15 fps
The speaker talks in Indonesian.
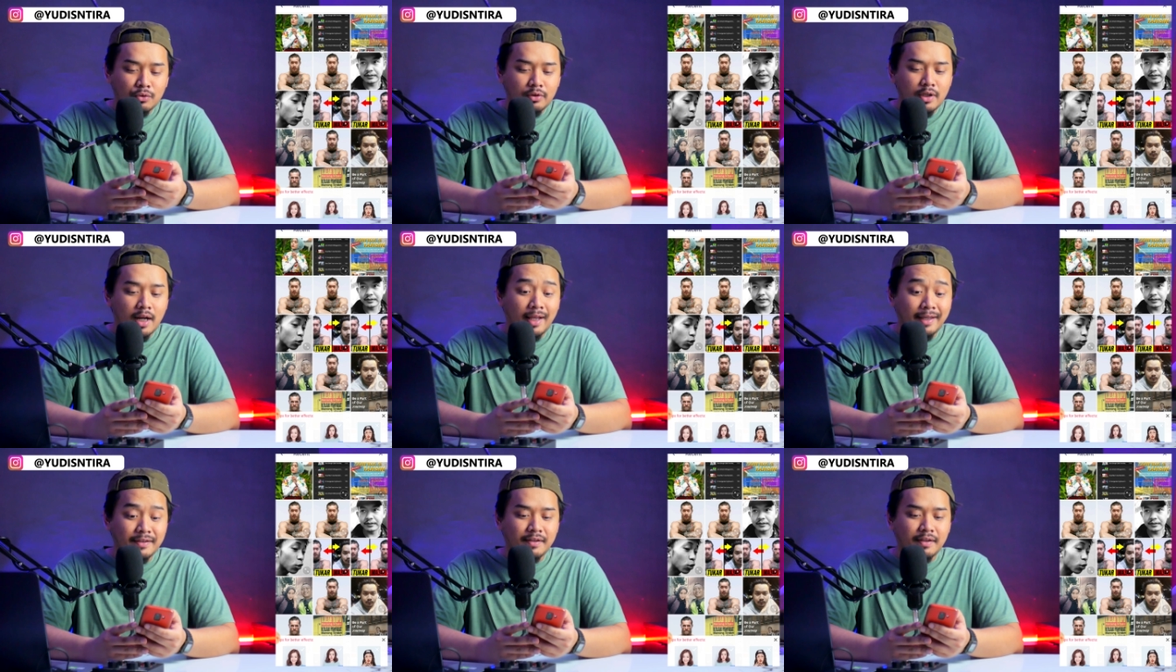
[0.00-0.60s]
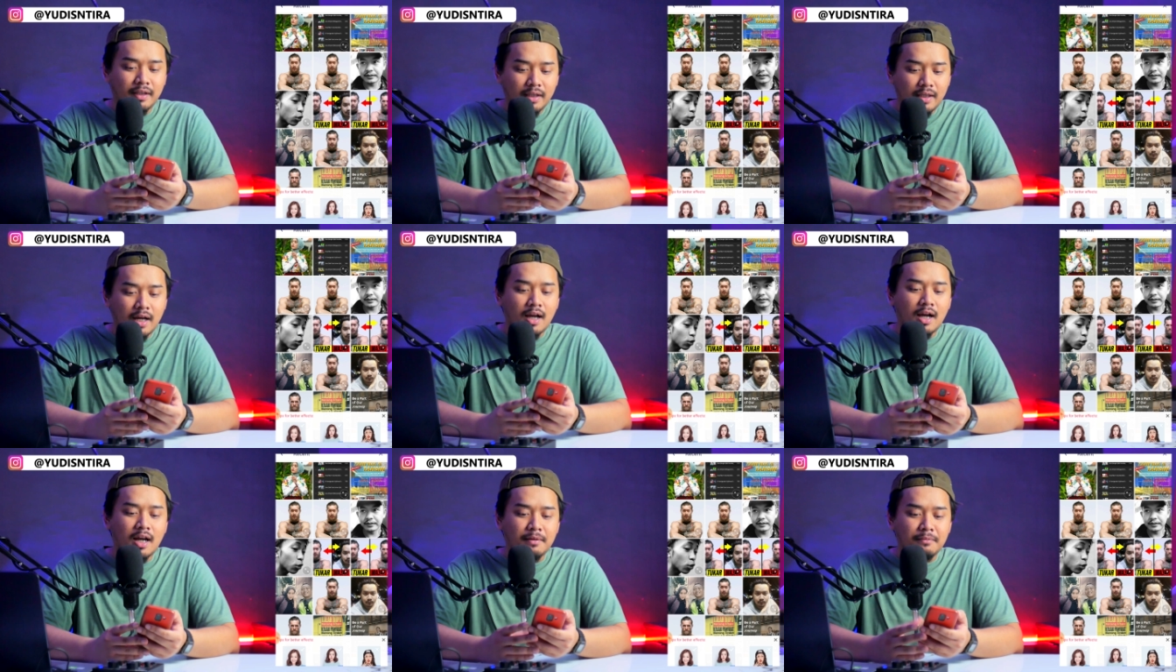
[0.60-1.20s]
fotonya Lesti
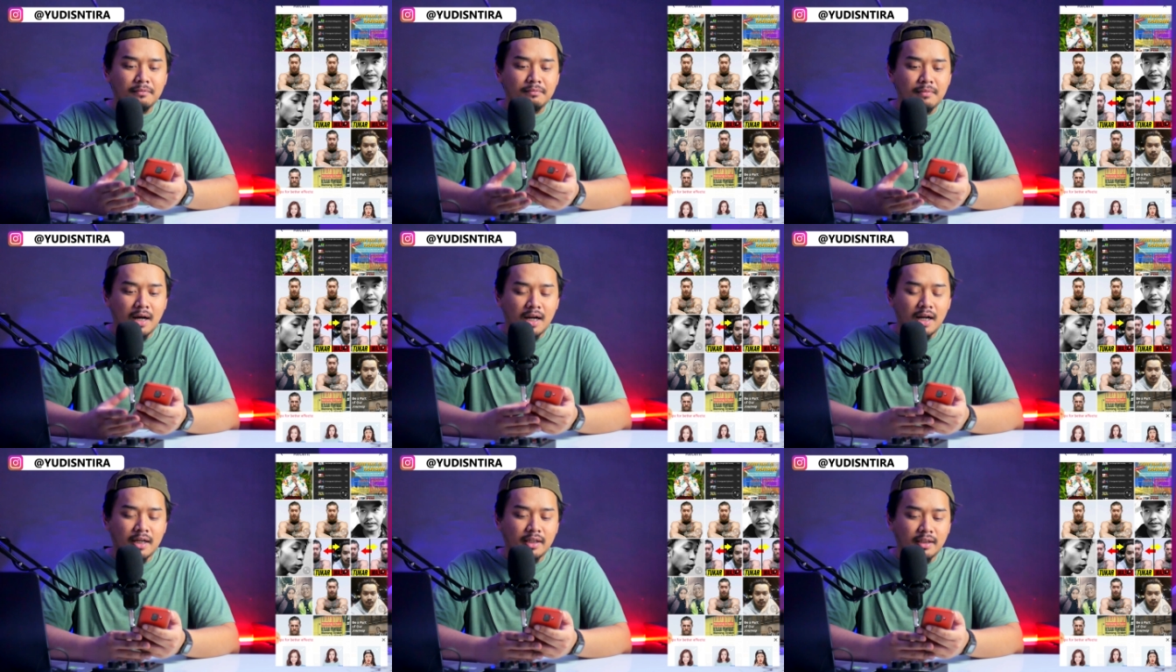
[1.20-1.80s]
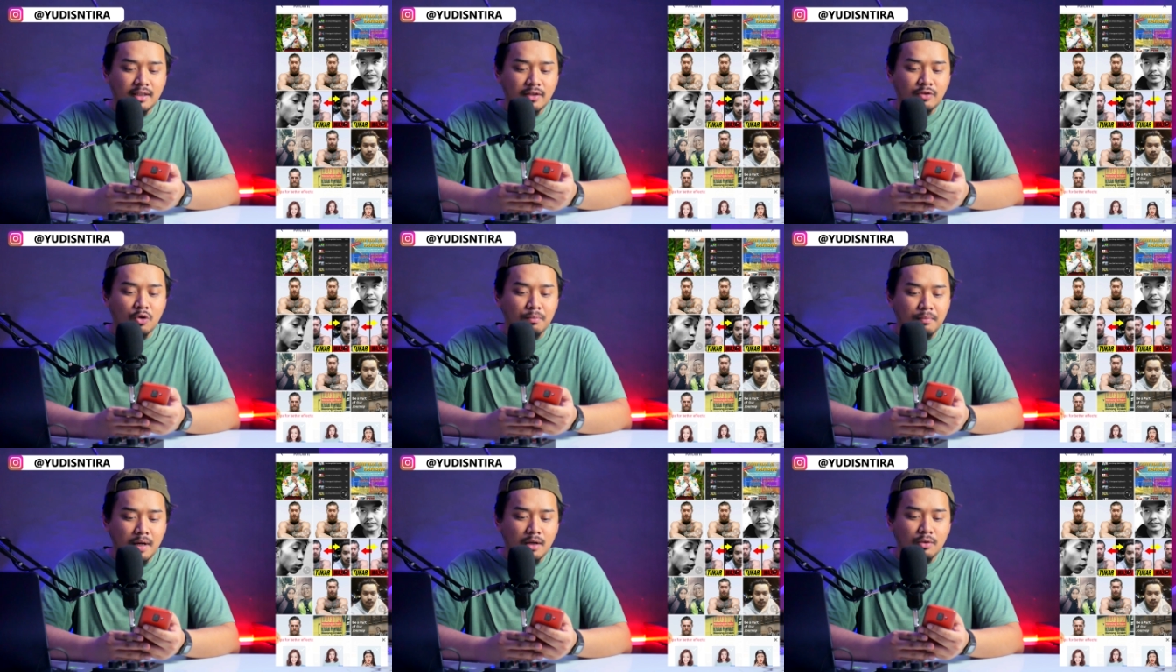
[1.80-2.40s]
yang akan bakalan kita
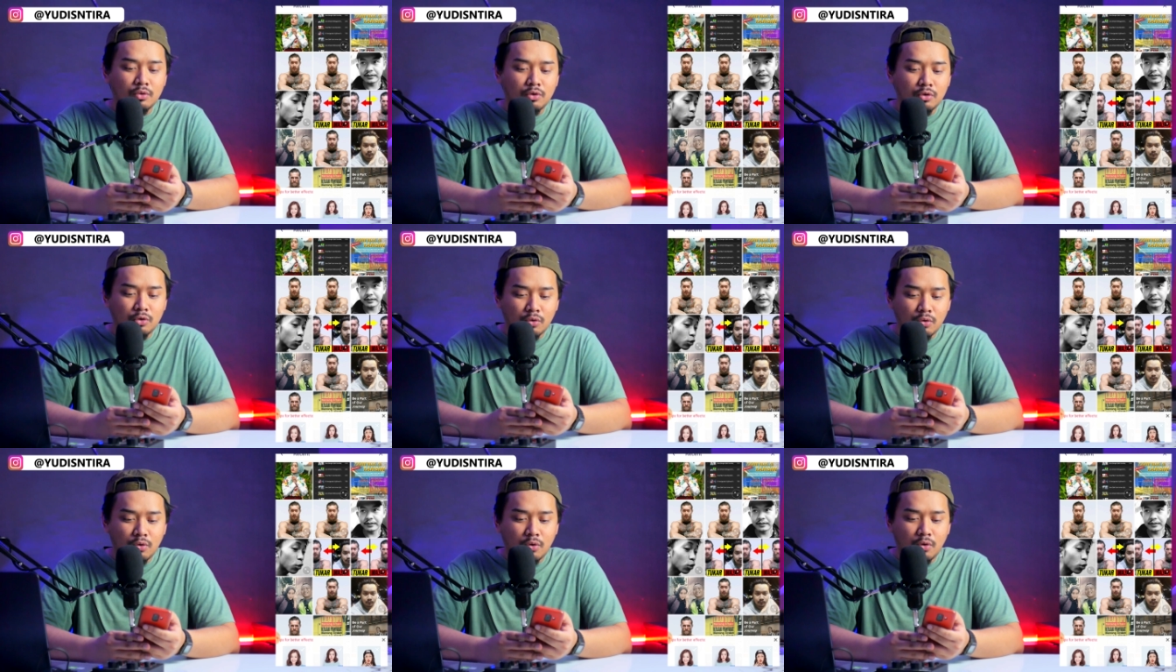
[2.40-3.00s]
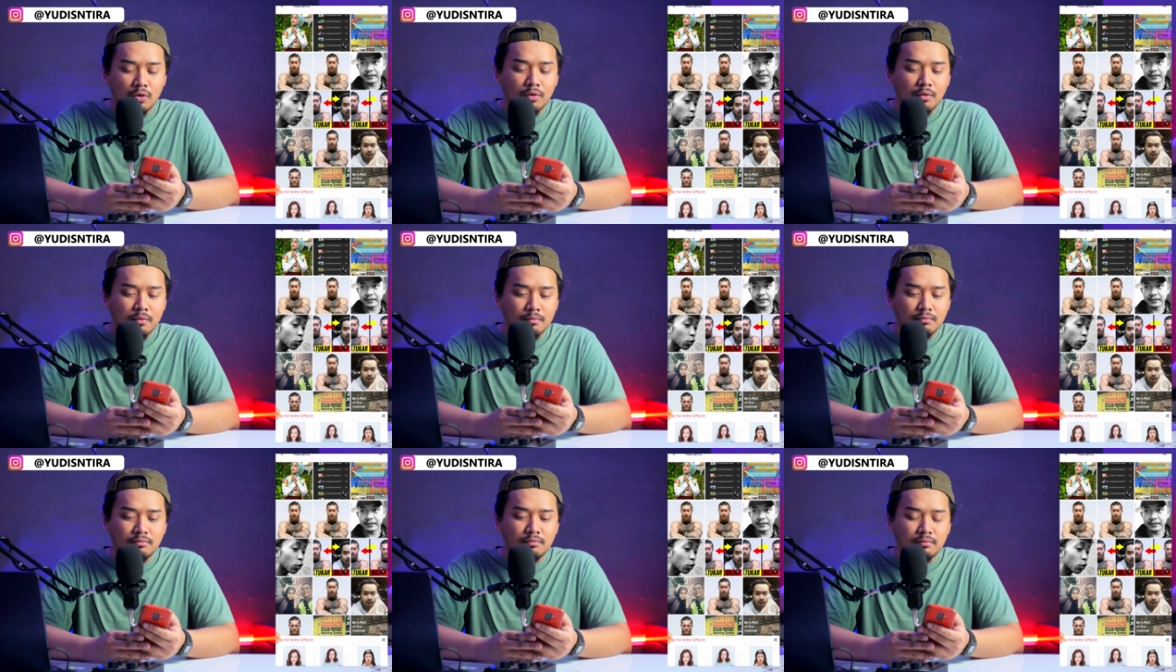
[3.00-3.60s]
coba untuk
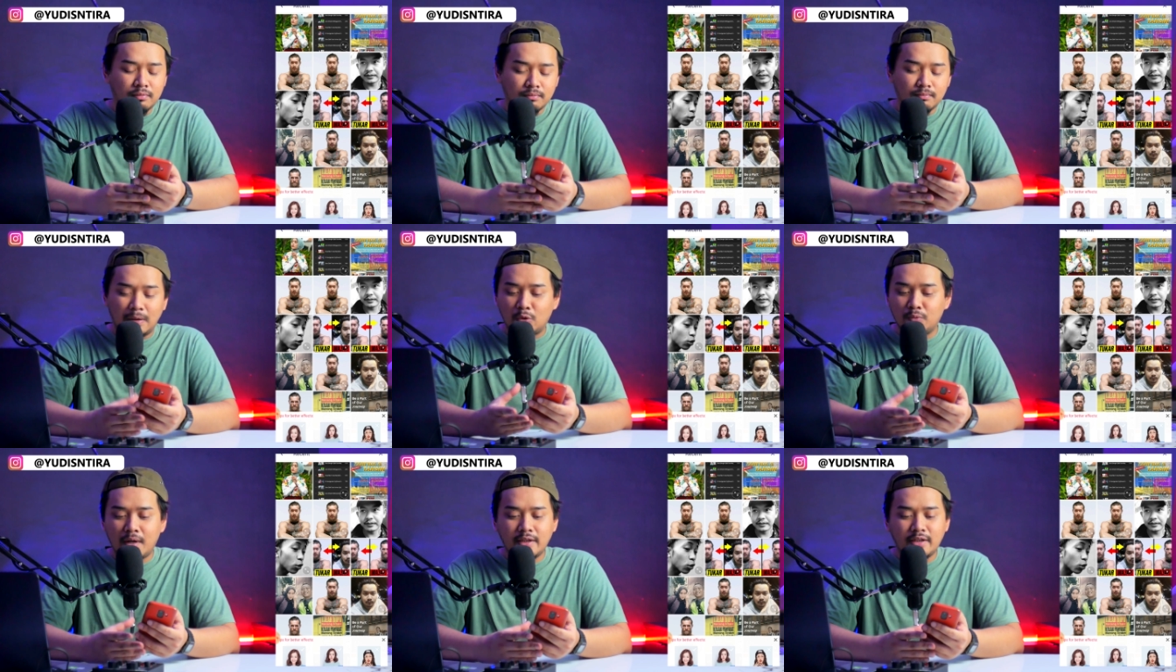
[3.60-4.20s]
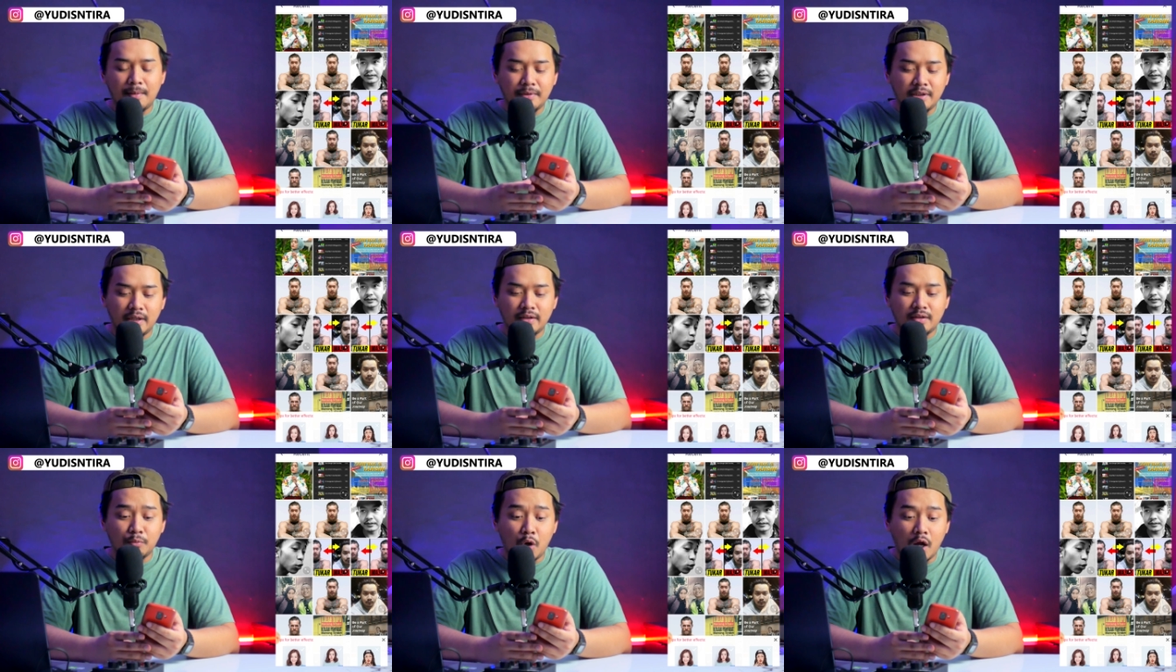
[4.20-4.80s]
merubahnya
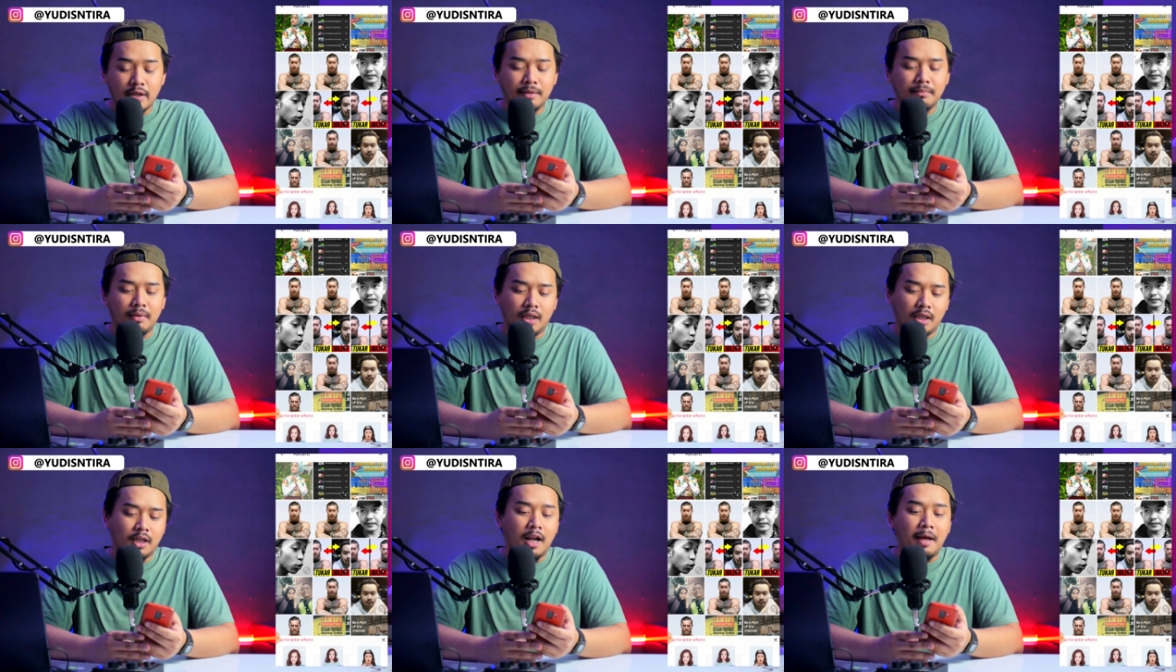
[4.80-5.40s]
menjadi sebuah anime.